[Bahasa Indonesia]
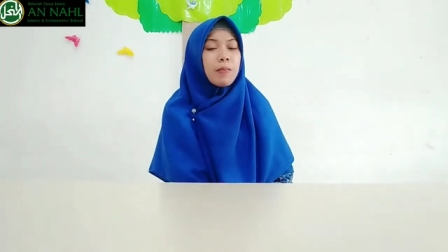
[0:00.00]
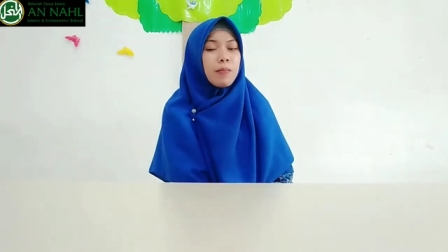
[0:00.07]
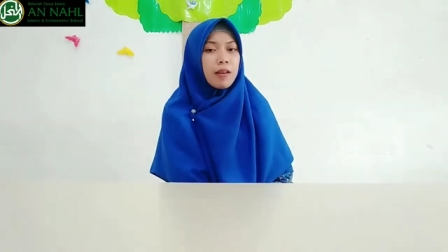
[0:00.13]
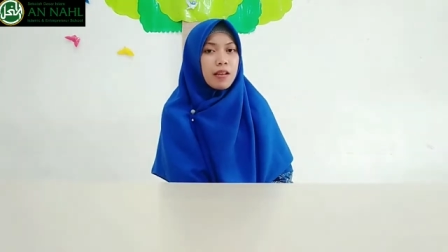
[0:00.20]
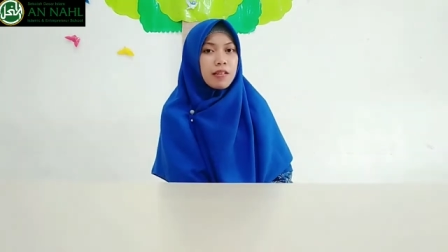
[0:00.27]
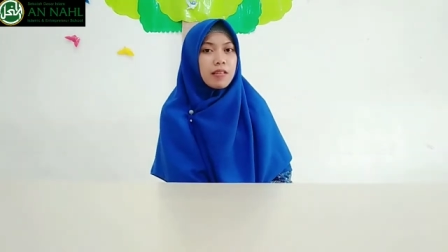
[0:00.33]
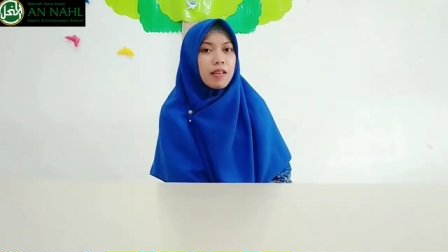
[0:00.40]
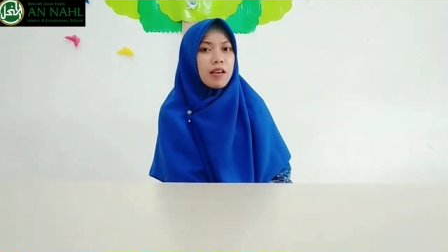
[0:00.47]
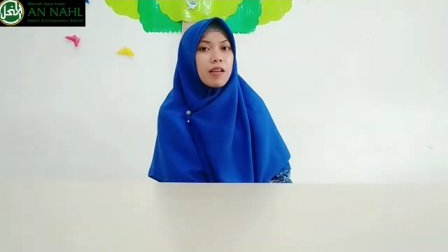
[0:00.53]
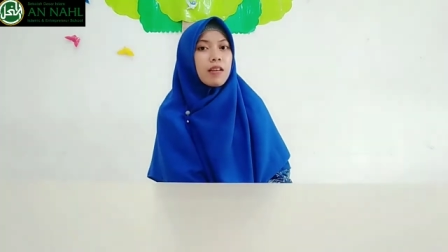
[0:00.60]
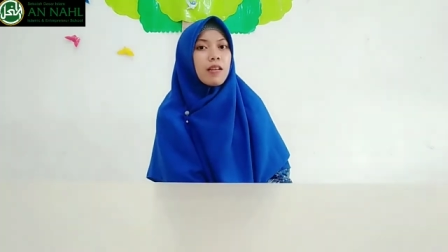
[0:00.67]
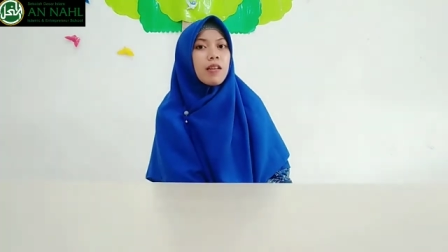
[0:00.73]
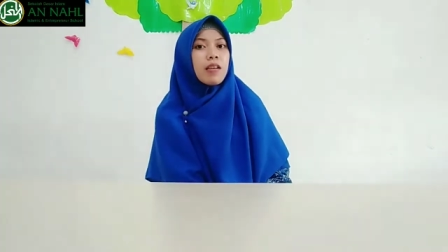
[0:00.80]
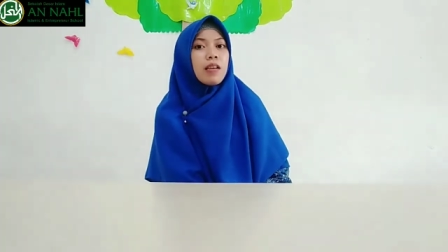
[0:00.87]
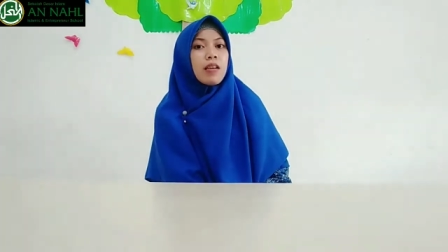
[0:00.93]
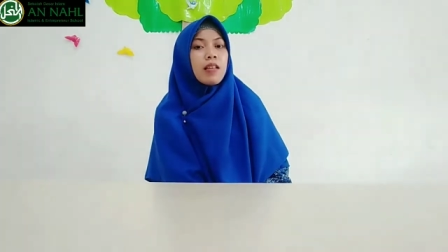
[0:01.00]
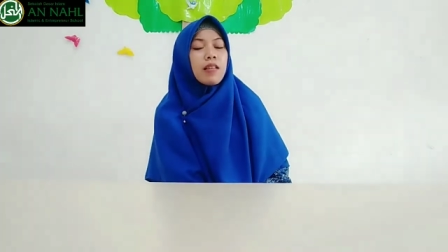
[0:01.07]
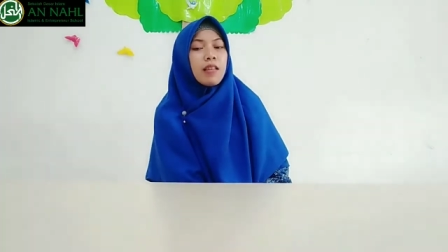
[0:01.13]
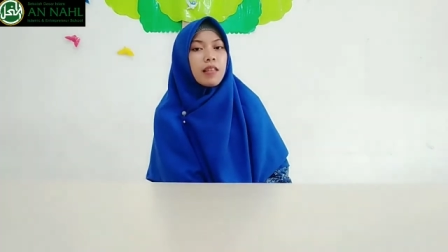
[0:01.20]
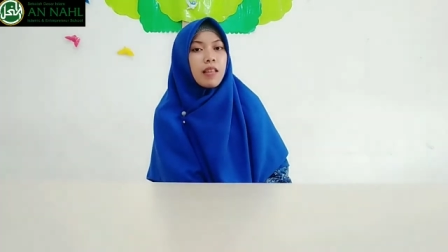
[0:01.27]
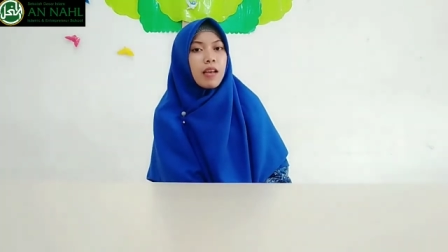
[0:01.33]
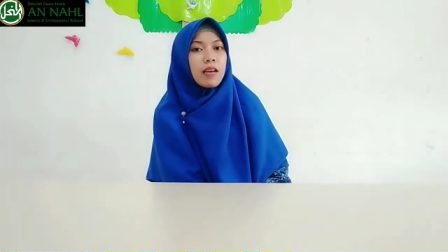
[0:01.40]
belajar
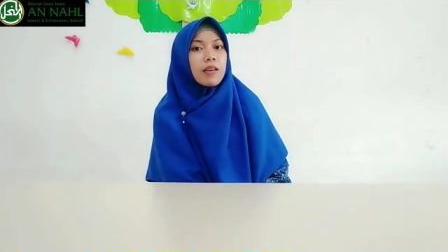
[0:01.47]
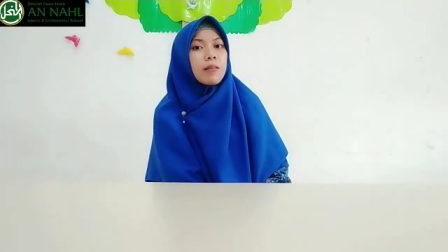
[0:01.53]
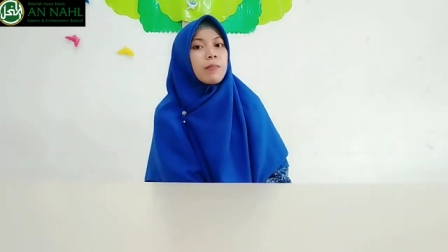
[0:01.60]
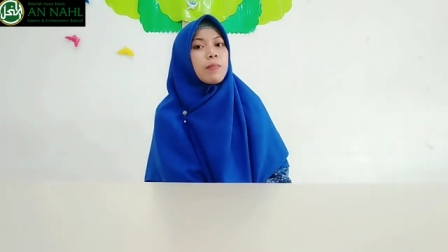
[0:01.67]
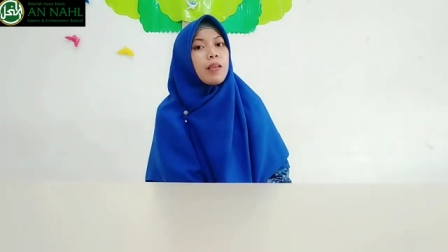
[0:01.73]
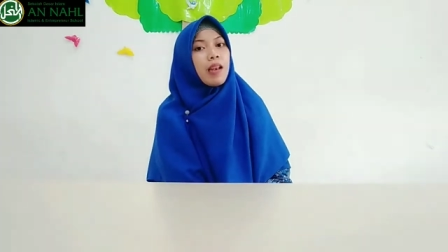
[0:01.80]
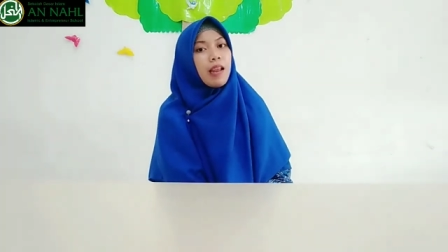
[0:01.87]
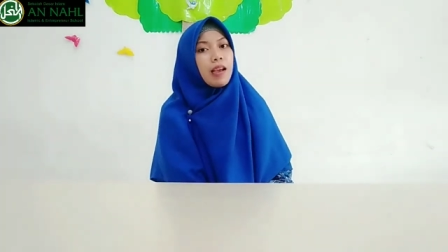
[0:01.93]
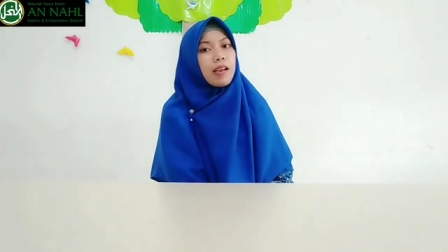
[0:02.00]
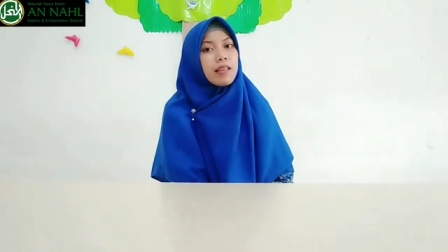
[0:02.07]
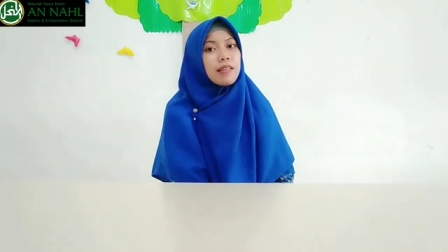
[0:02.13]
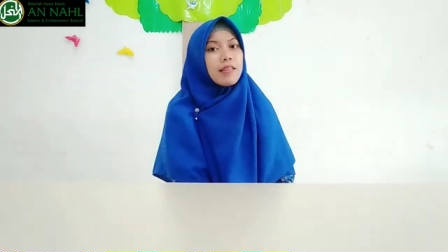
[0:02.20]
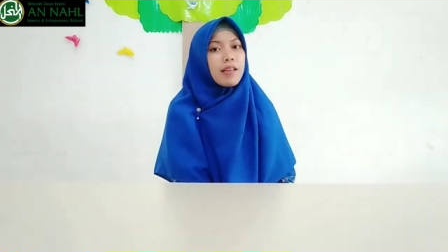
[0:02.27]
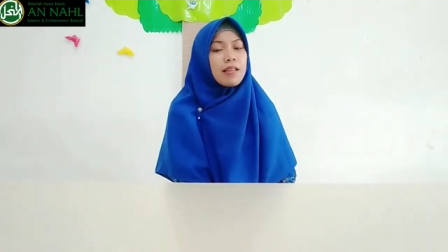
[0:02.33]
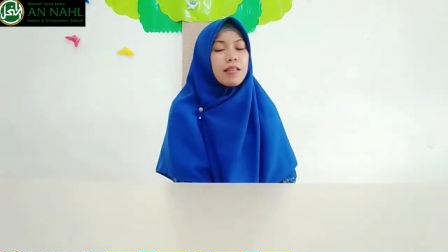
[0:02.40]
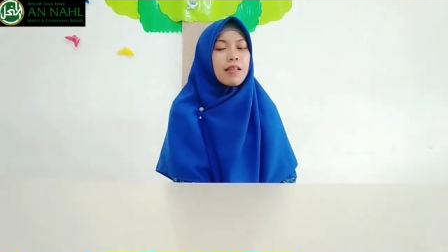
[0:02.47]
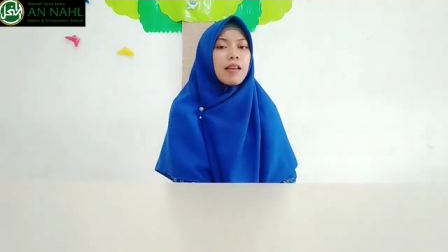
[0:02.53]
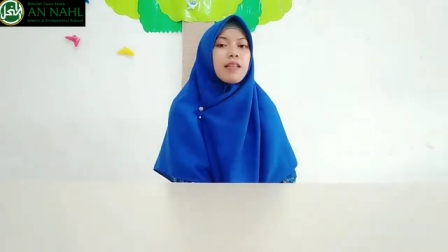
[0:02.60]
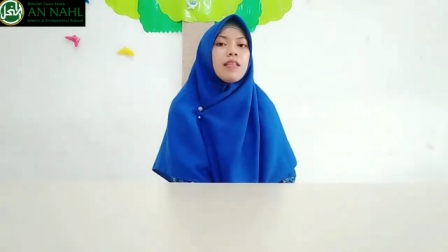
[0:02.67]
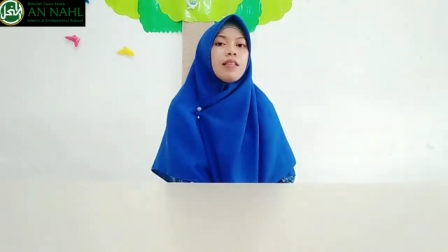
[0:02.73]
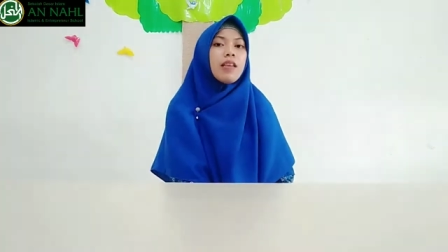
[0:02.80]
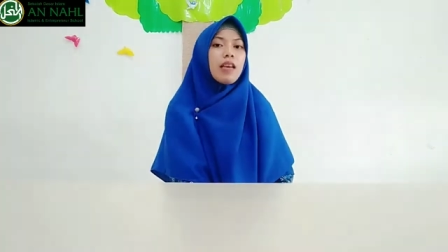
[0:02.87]
tentang bilangan cacat.